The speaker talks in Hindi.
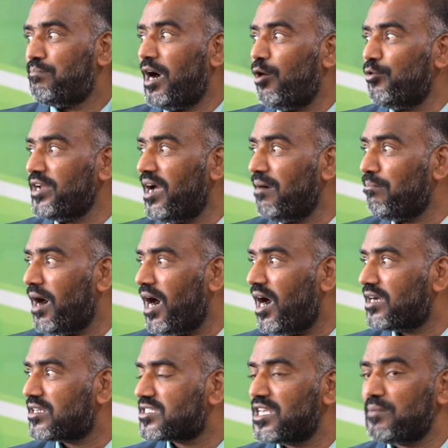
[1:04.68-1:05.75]
भावना
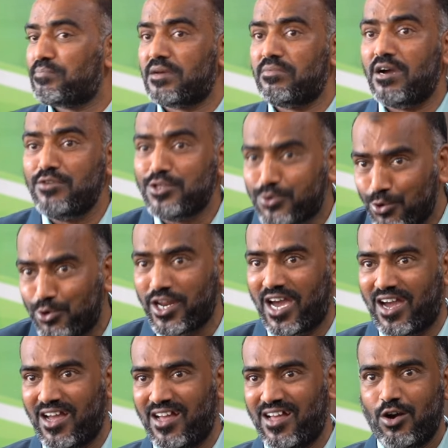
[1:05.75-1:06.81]
बाहर से प्रभावित होना
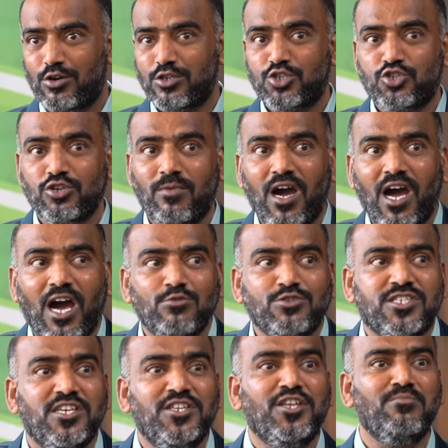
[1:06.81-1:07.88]
और स्वभाव
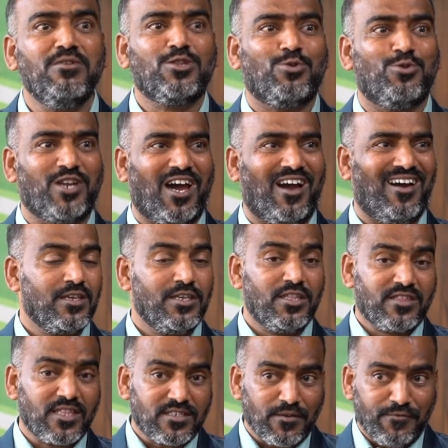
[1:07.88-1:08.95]
से निर्मित होना
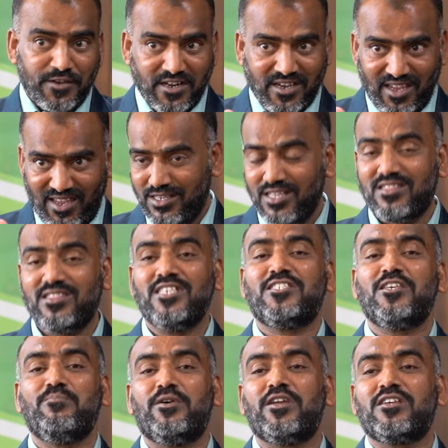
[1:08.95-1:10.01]
इतना सा फर्क है इतने
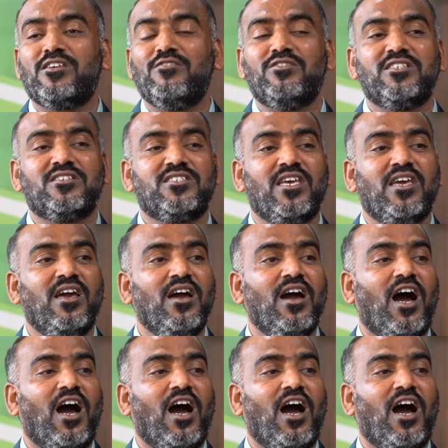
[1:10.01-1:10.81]
से फर्क की वजह से